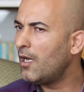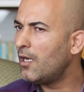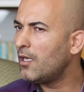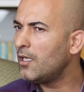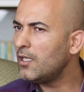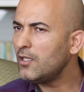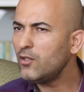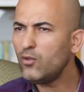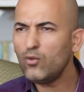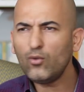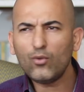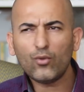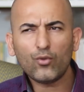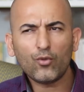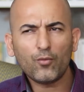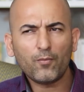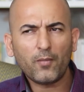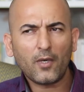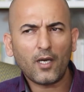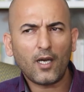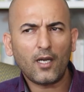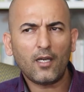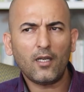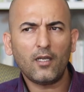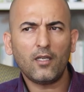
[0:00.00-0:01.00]
Hindu
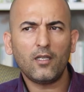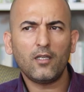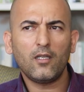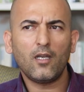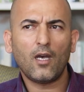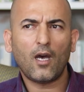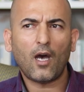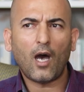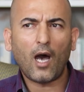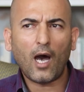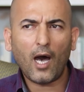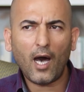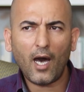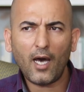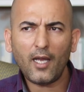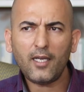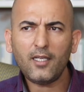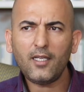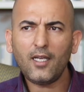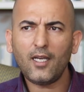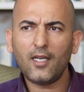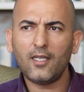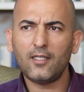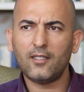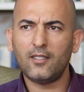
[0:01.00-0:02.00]
Avrupa'ya
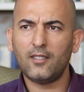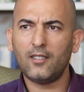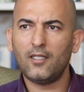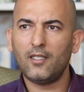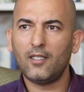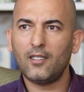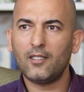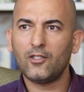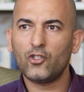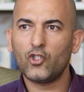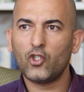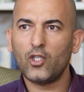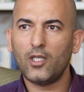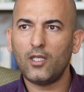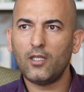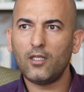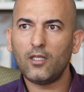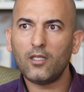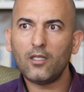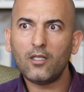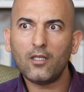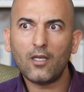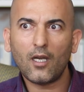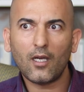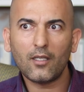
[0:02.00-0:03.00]
Arya edilen şey
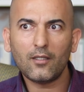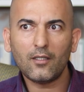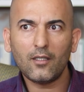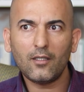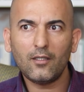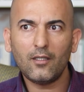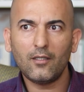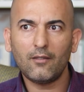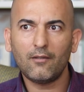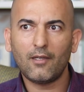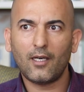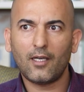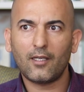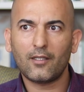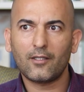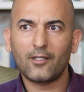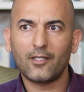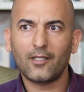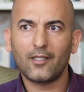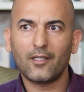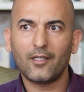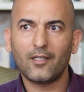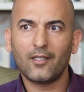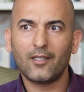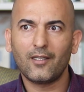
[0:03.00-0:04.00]
İran'da da vardı.